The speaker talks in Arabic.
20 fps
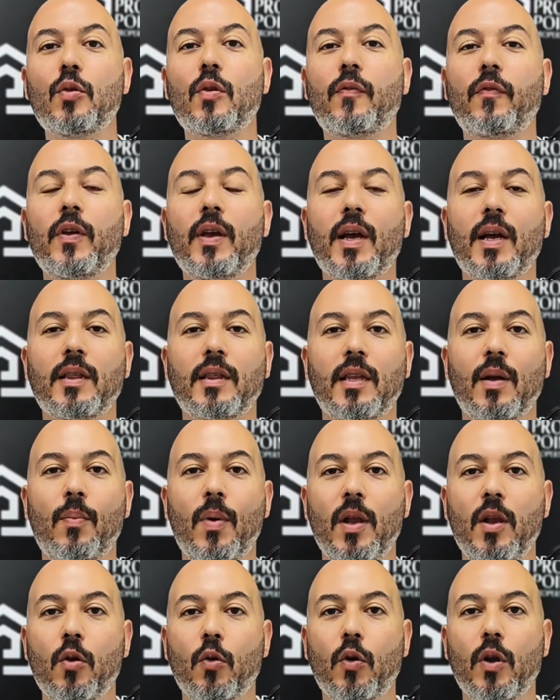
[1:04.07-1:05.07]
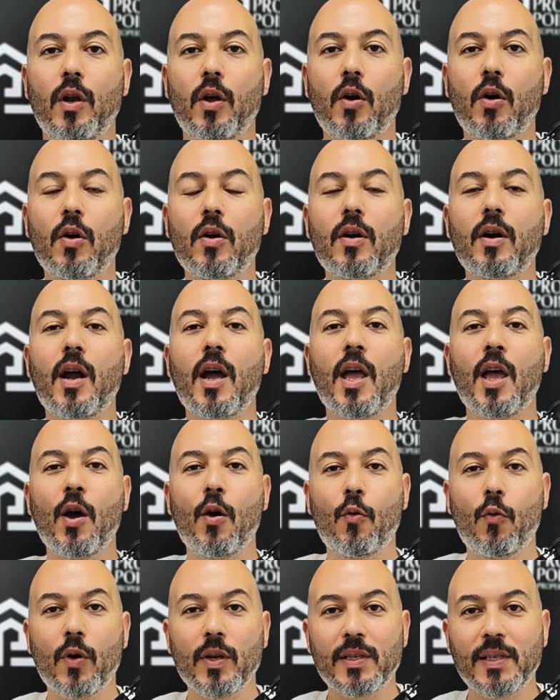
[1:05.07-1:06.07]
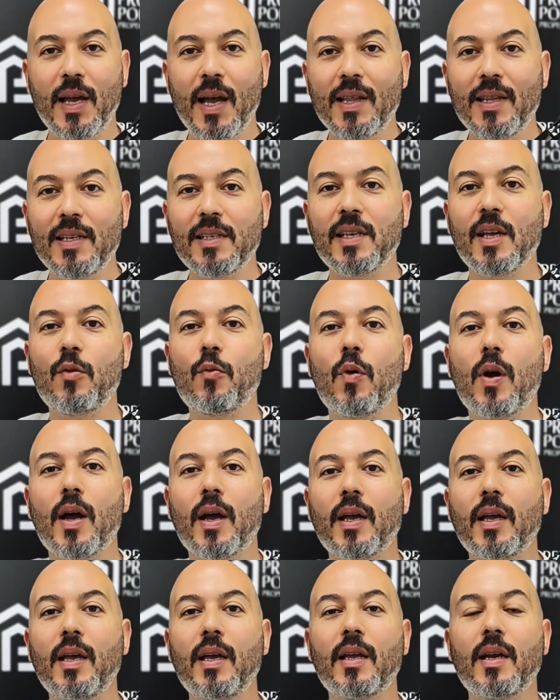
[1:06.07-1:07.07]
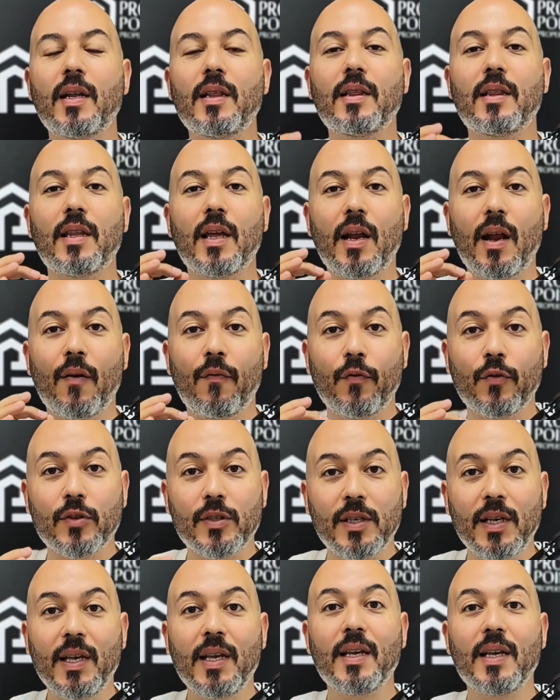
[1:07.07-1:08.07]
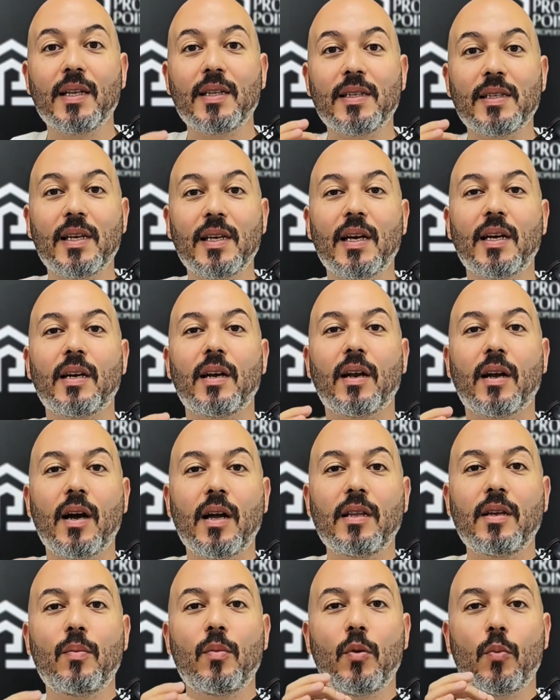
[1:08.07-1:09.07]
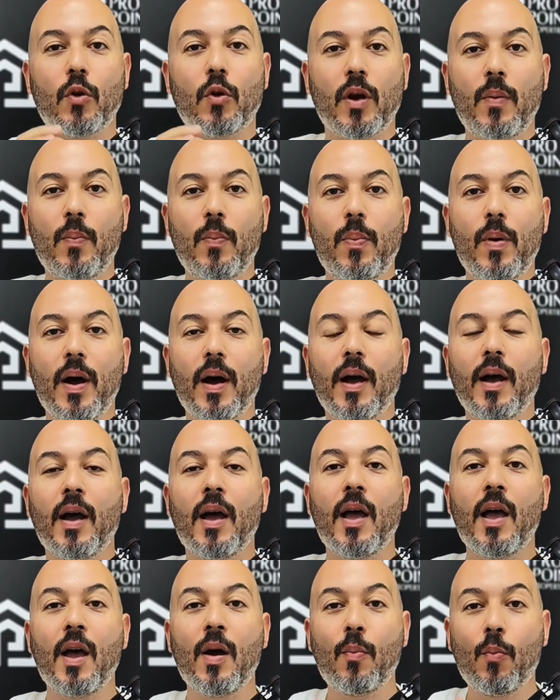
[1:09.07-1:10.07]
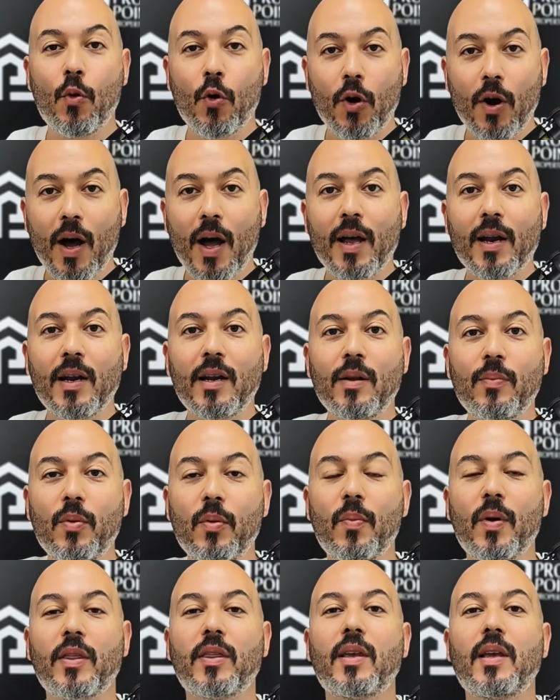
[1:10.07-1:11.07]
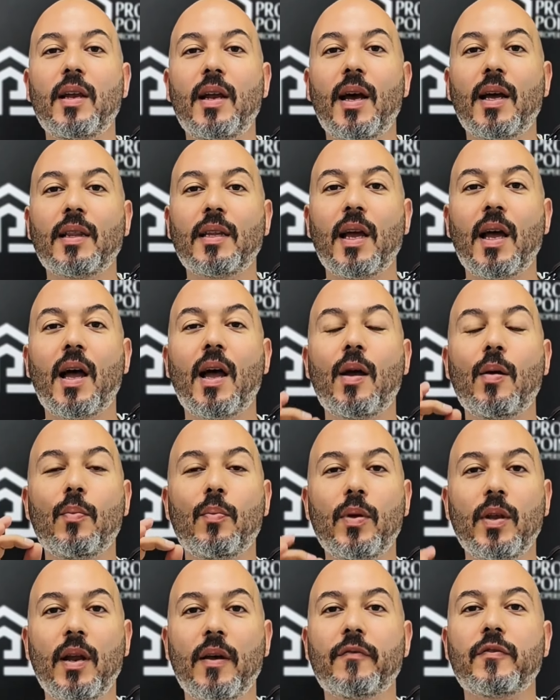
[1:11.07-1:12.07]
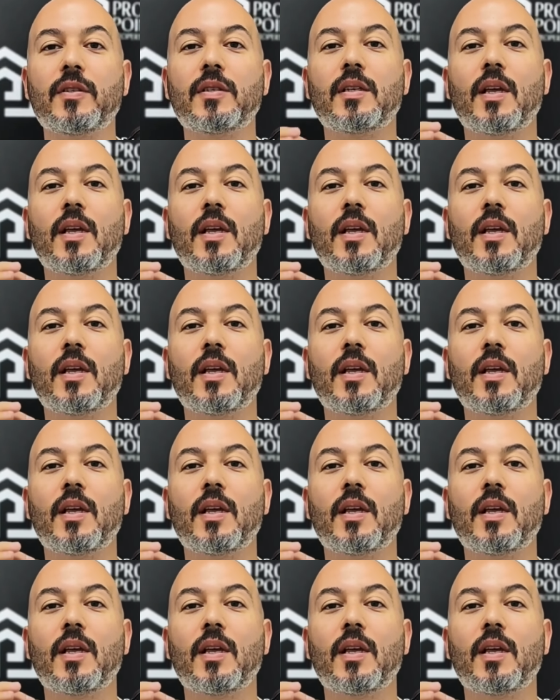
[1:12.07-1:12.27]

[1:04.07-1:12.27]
فيها التملك الحر وسادسا واخيرا تنافسيه سعر القدم المربع مقارنة بمثيلاتها بنفس